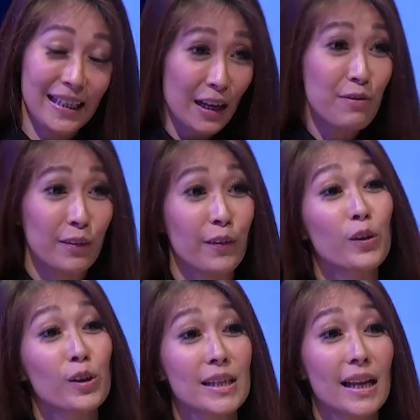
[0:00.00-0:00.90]
tadi kan fakta
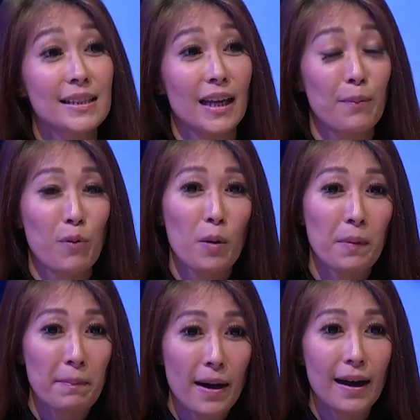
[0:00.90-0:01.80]
faktor udah jelas ya bahwa
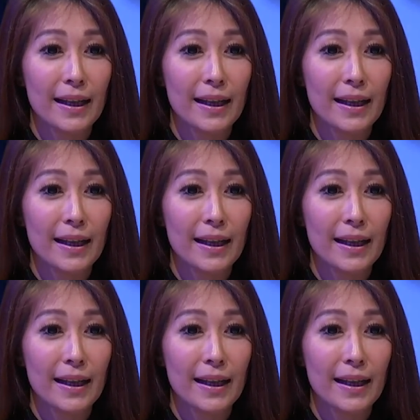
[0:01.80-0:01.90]
memang